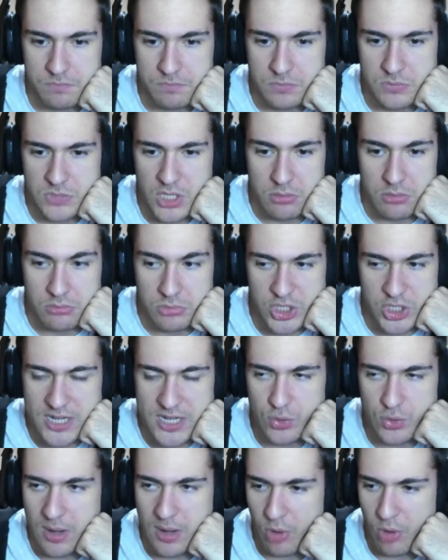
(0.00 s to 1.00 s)
Cioè, non c'è
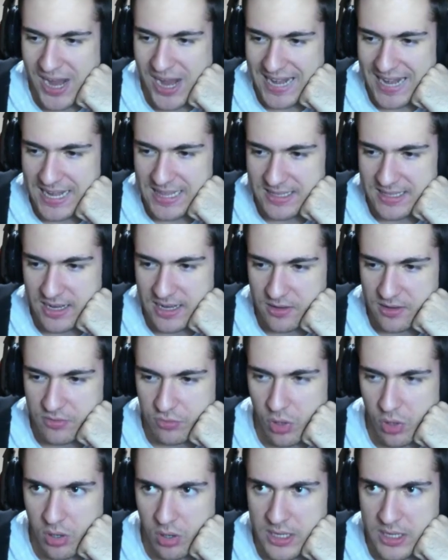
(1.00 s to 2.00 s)
nessuna morale da tirare
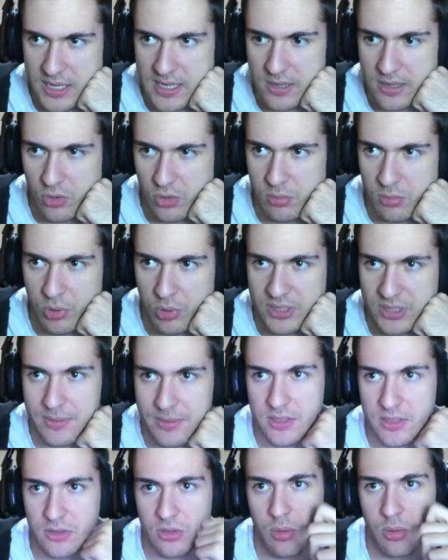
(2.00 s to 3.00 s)
fuori, è un
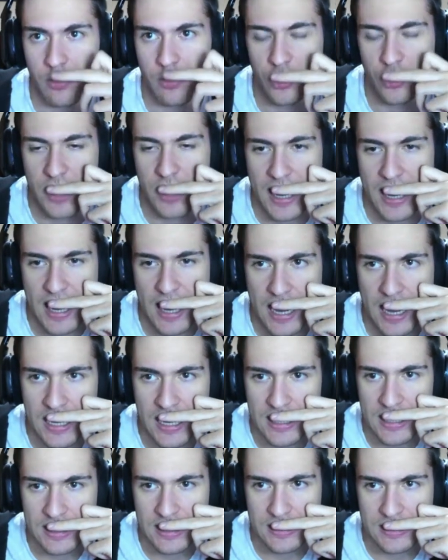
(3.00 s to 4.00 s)
comportamento proprio da,
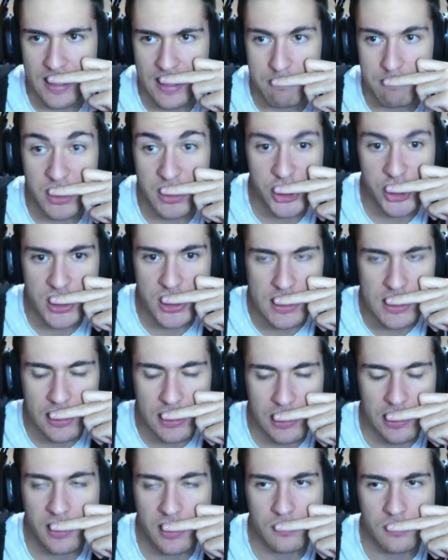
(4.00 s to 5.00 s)

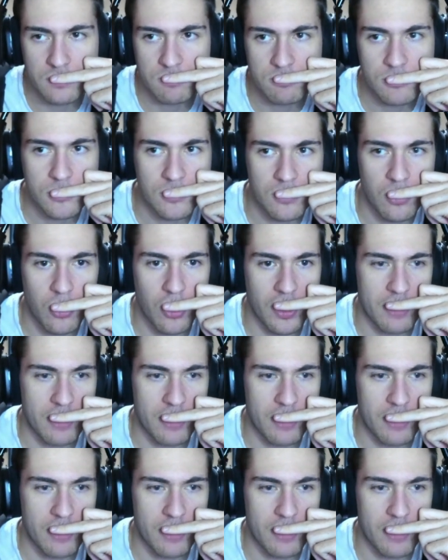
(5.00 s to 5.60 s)
imbecille, non, non lo